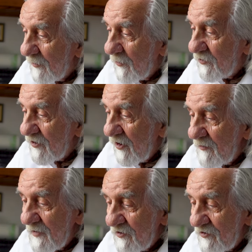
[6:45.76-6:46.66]
musiał
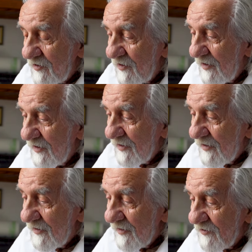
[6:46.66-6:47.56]
mieć
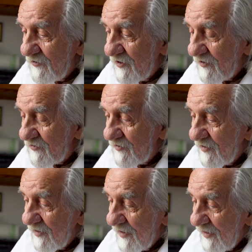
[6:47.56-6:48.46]
gdzieś
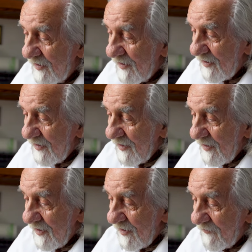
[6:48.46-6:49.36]

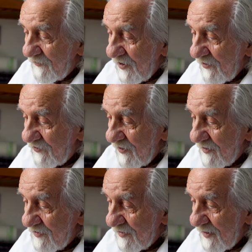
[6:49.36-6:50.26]
w
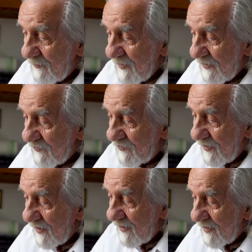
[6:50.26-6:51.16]
kieszeni, na
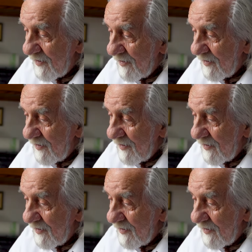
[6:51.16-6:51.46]
piersiach.